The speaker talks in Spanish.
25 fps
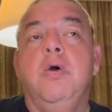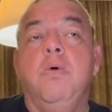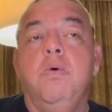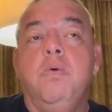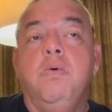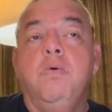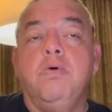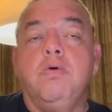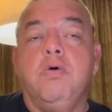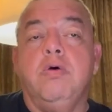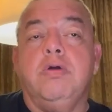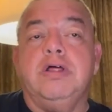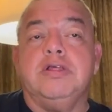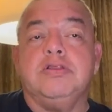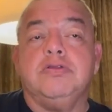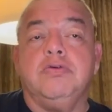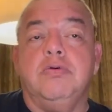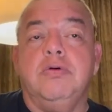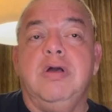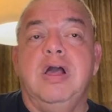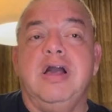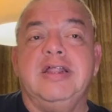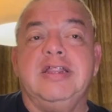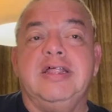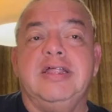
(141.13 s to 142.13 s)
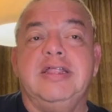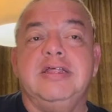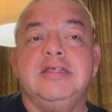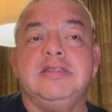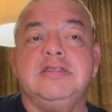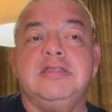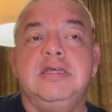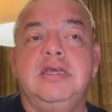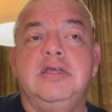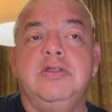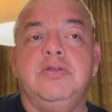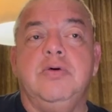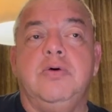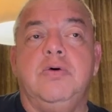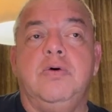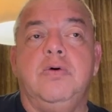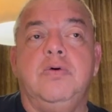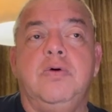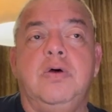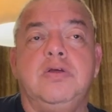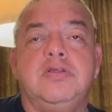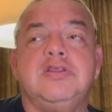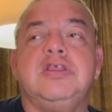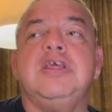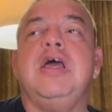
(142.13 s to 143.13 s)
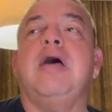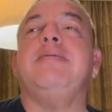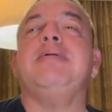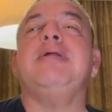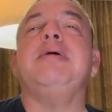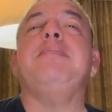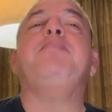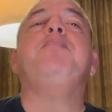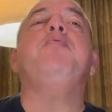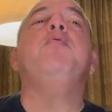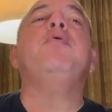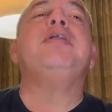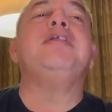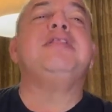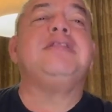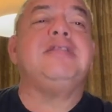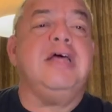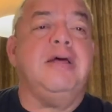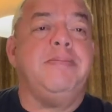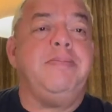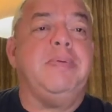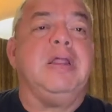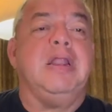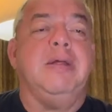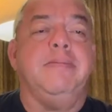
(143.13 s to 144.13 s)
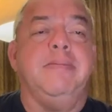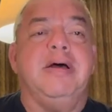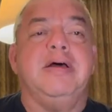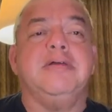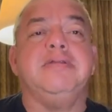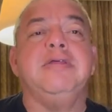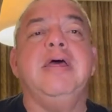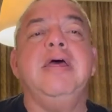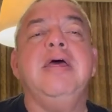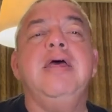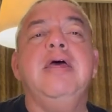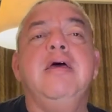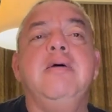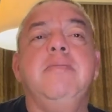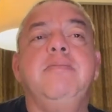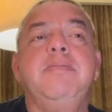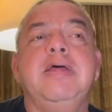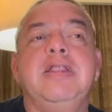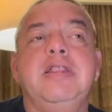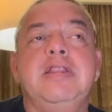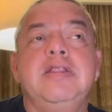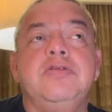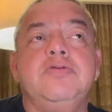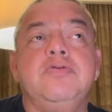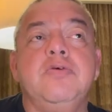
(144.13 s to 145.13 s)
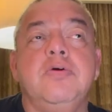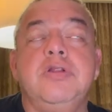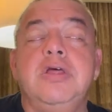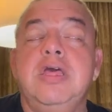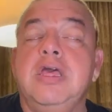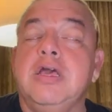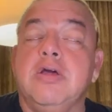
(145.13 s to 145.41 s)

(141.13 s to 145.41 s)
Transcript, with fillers: Un corazón agradecido se abre puertas para más bendiciones.